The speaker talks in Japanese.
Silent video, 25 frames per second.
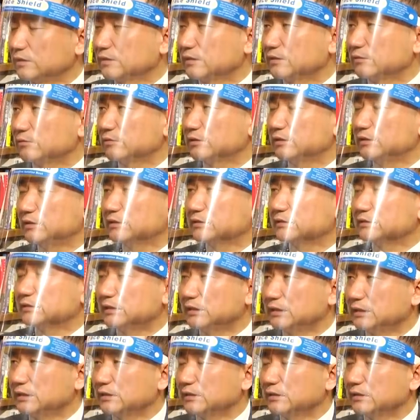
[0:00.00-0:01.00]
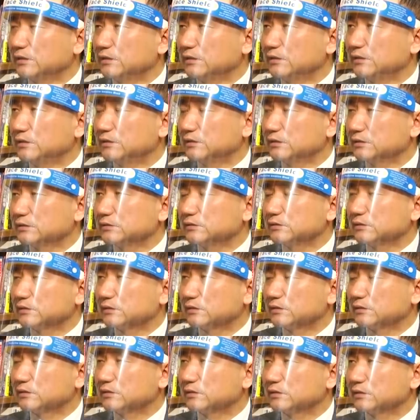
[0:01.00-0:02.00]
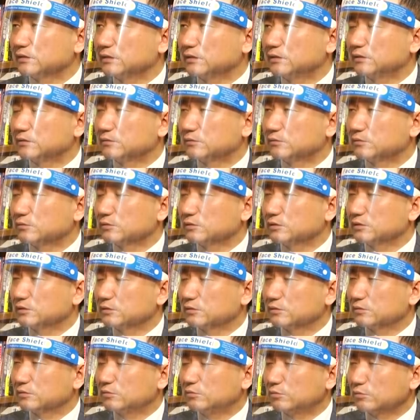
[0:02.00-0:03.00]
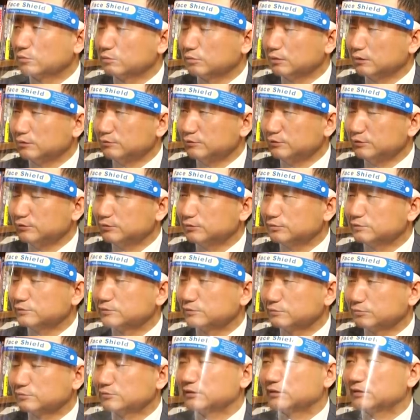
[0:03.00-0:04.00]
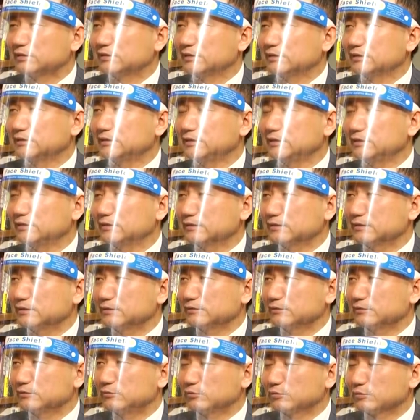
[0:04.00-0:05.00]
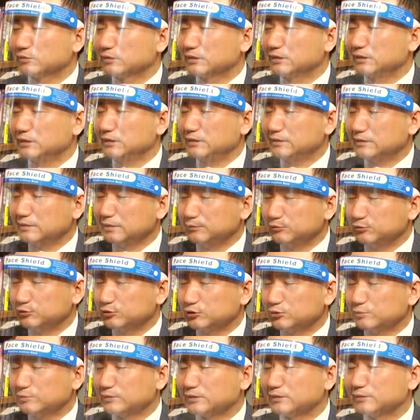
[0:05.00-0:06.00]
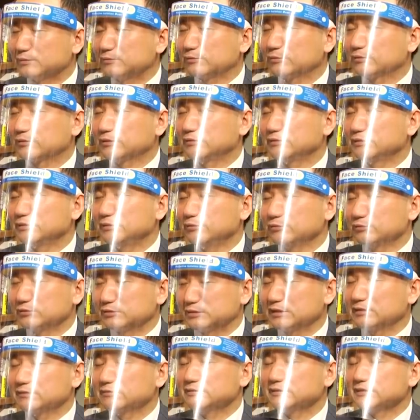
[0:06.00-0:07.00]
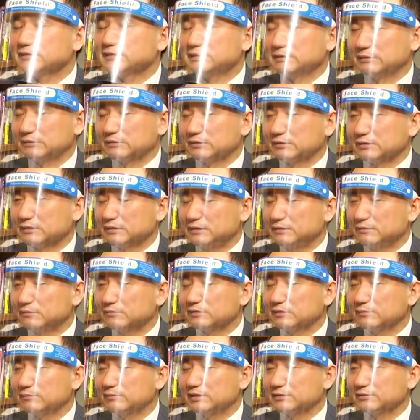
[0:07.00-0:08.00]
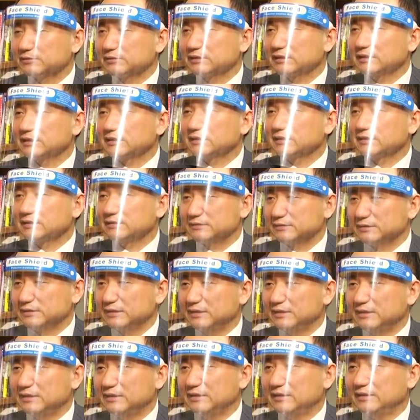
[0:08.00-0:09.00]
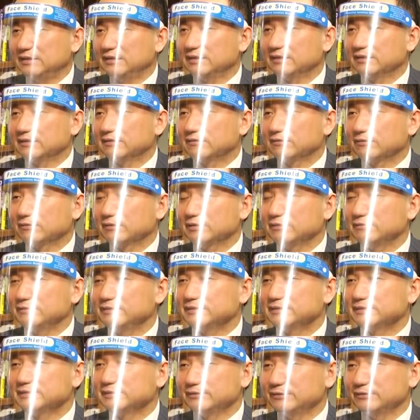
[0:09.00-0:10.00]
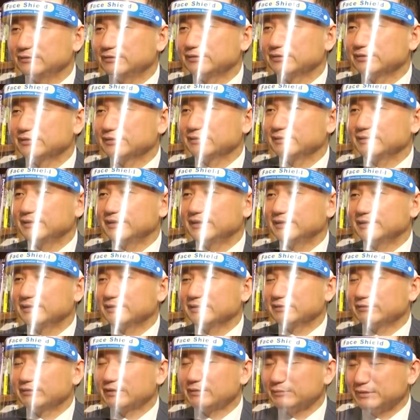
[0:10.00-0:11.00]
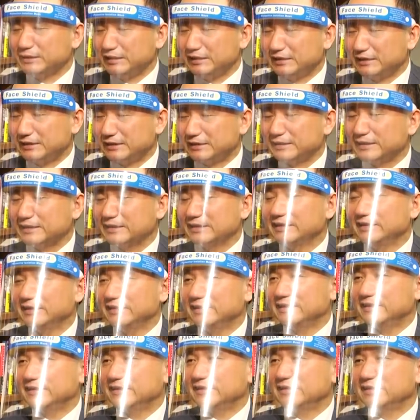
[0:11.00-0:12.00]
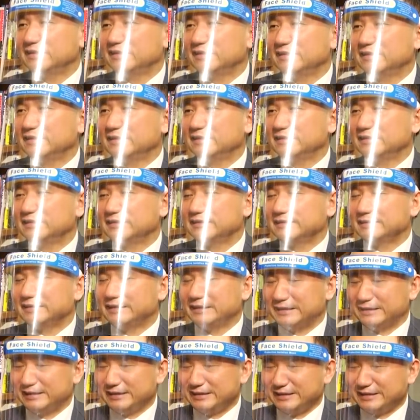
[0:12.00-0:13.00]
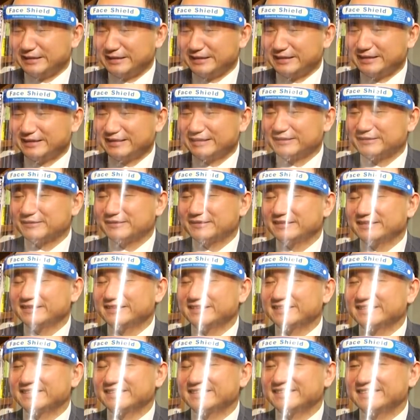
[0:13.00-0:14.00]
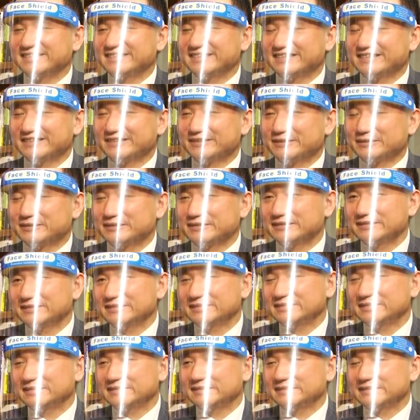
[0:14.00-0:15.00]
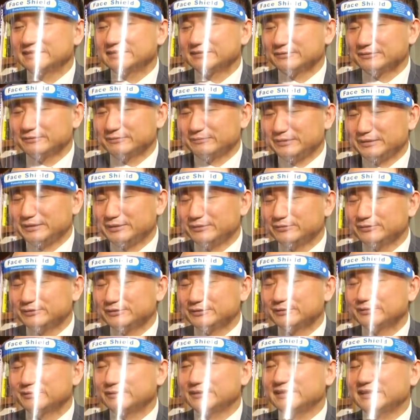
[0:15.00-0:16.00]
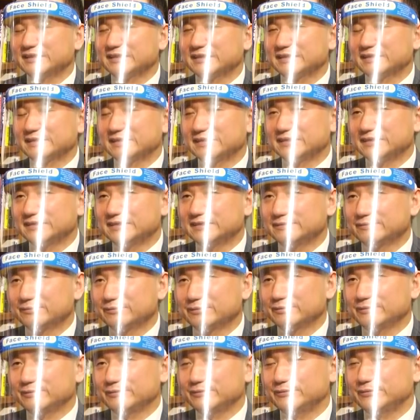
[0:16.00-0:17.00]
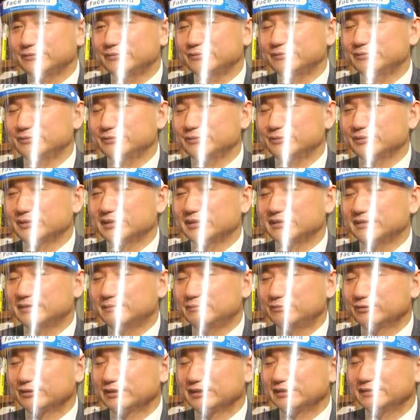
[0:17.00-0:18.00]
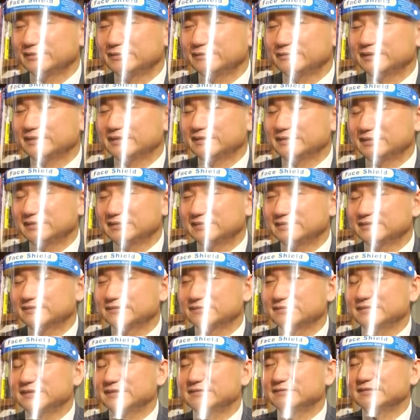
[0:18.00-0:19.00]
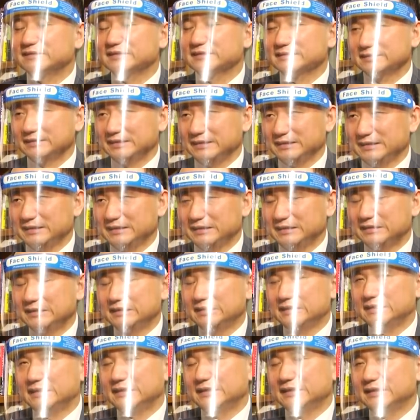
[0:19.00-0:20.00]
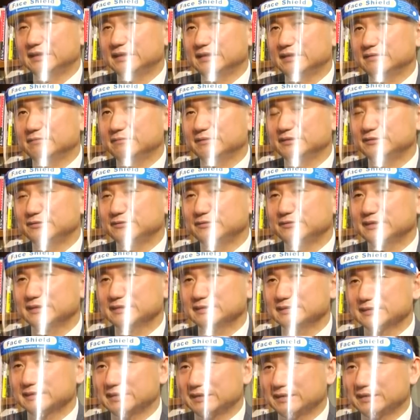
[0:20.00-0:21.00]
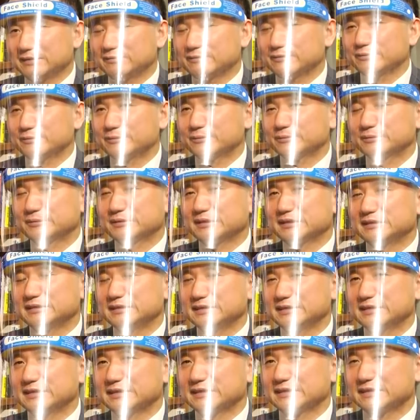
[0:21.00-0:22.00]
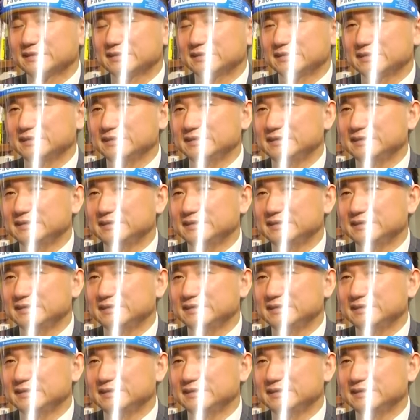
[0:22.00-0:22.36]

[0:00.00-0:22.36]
えた方がいいですね。はい、えー、なぜならあの、コロナウイルス属って、新型コロナ以外も含めたコロナウイルス、よっつあるんですよ、日本で毎年流行ってる、あのコロナウイルスの、えー、ファミリーって、属議員のことじゃないですね、えー、なるほど。ウイルスのファミリー。そう、まあ、よんしゅるいあって、はい、それの流行状態はもう研究がかなり進んでるんですね。まあ、じゅうがつからそれこそ立ち上がって